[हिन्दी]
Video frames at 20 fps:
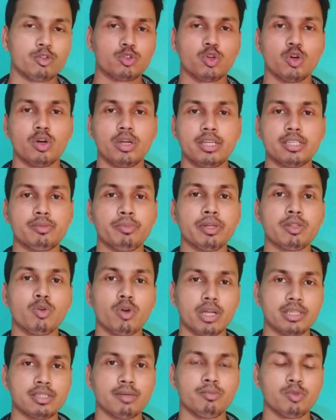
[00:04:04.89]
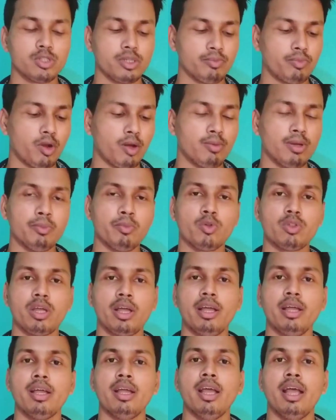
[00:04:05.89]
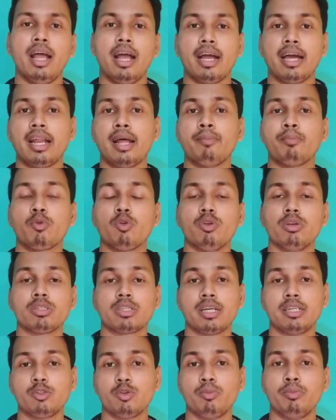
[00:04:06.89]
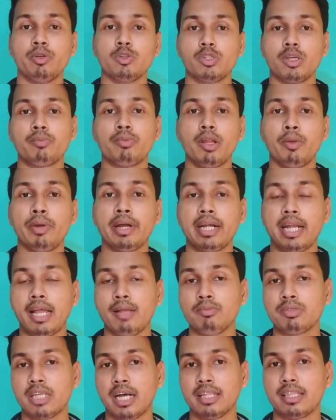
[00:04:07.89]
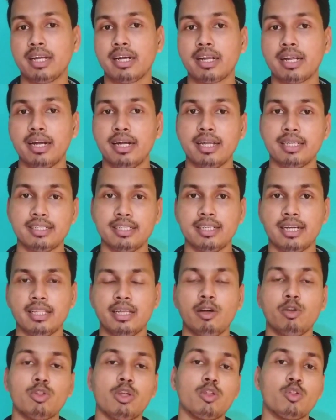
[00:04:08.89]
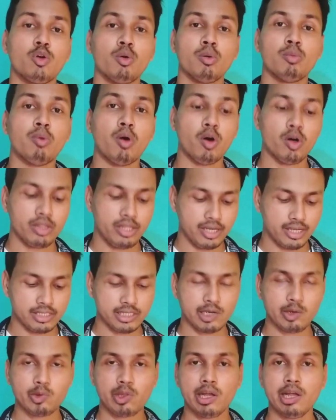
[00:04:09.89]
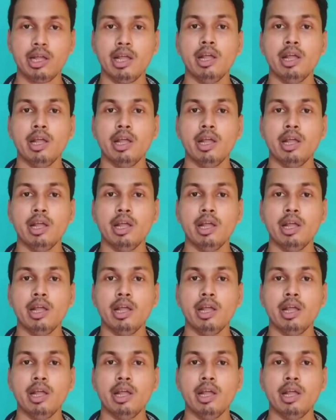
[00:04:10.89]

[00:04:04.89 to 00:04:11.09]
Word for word: सो इसमें थोड़ा सा मुझे प्रॉब्लम होता है अगर आपको इसका जो म्यूज़िक प्लेबैक टाइम सात आठ घंटे से ज़्यादा ज़्यादा होता तो बहुत ही अच्छा होता